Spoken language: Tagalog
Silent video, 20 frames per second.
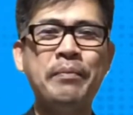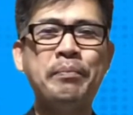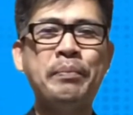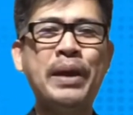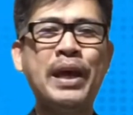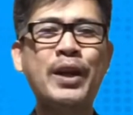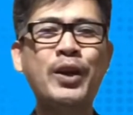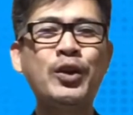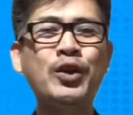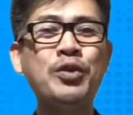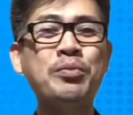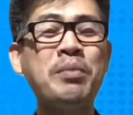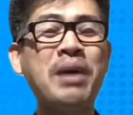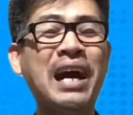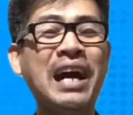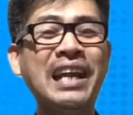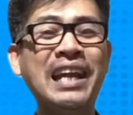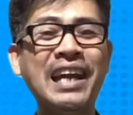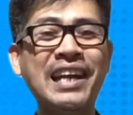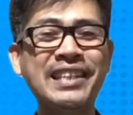pero yung
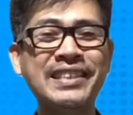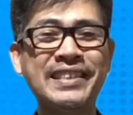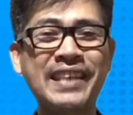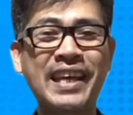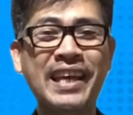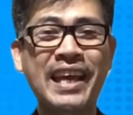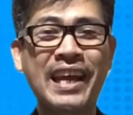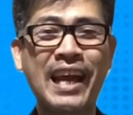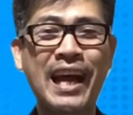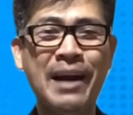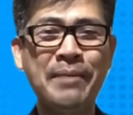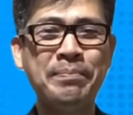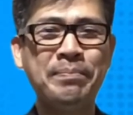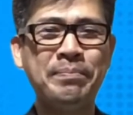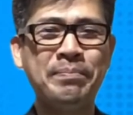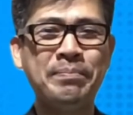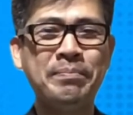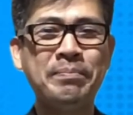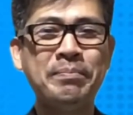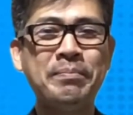mga laki sa hirap,
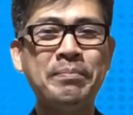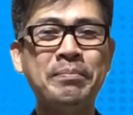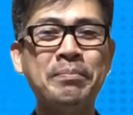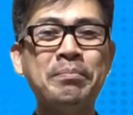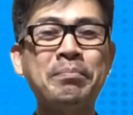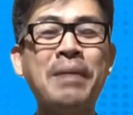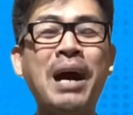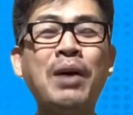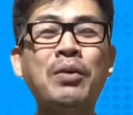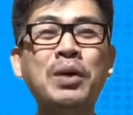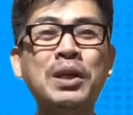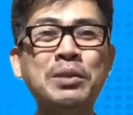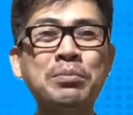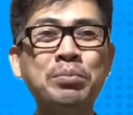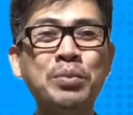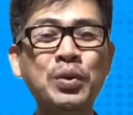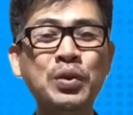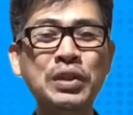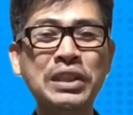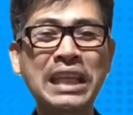bawat
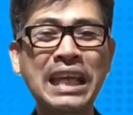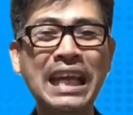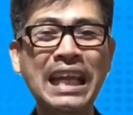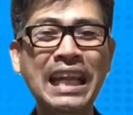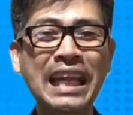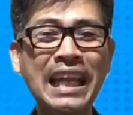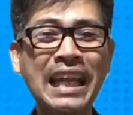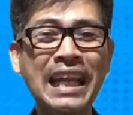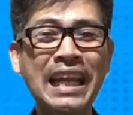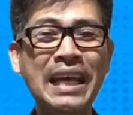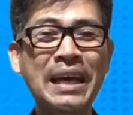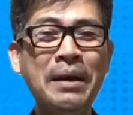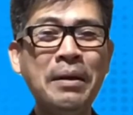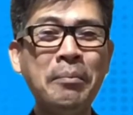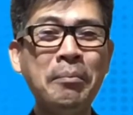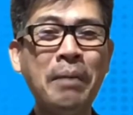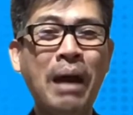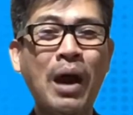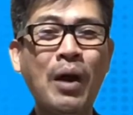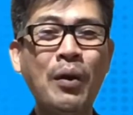butil,
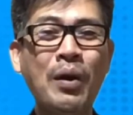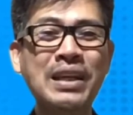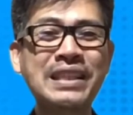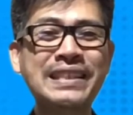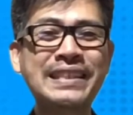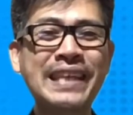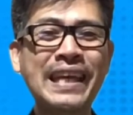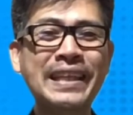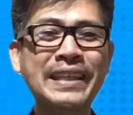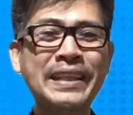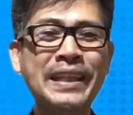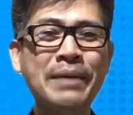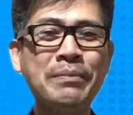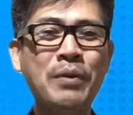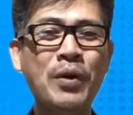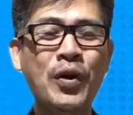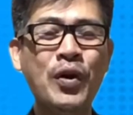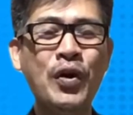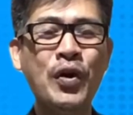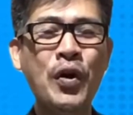bawat
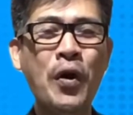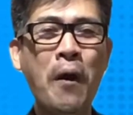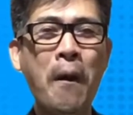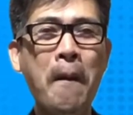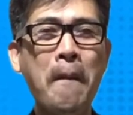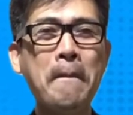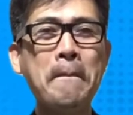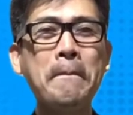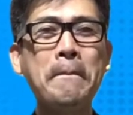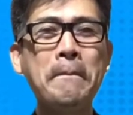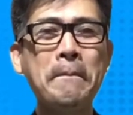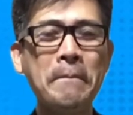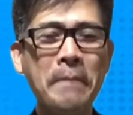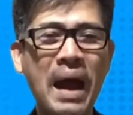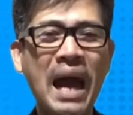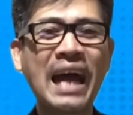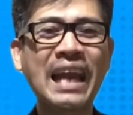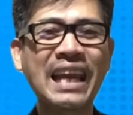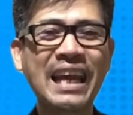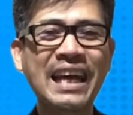sentimo,
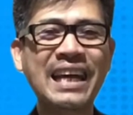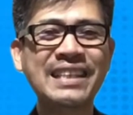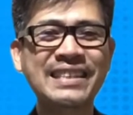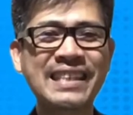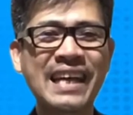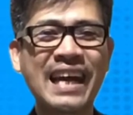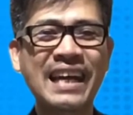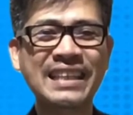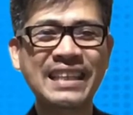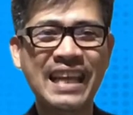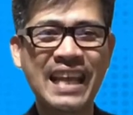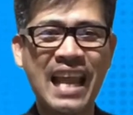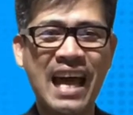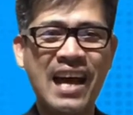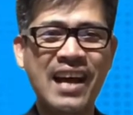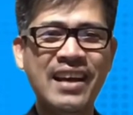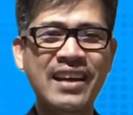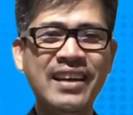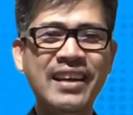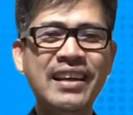mahalaga sa
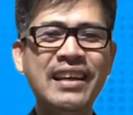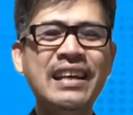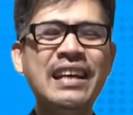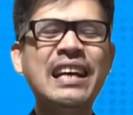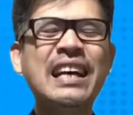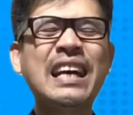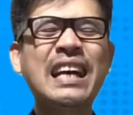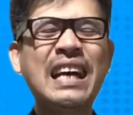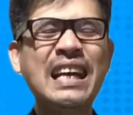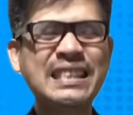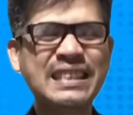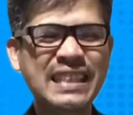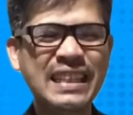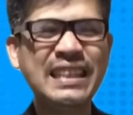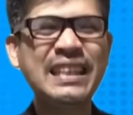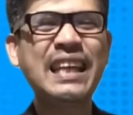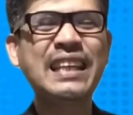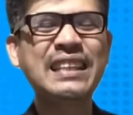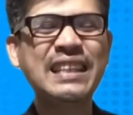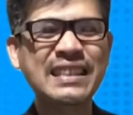kanila kasi
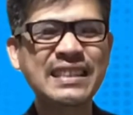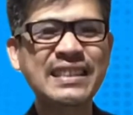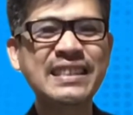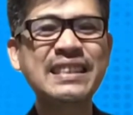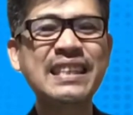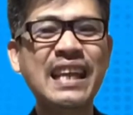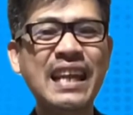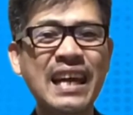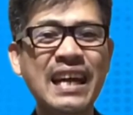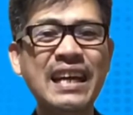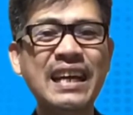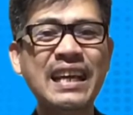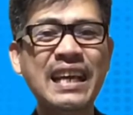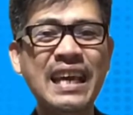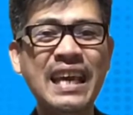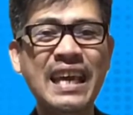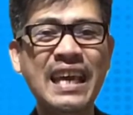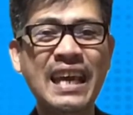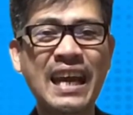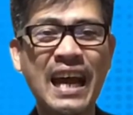danas nilang
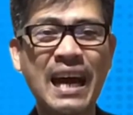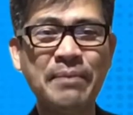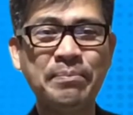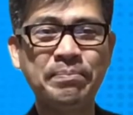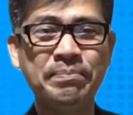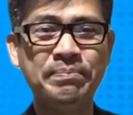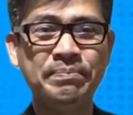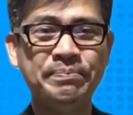hirap.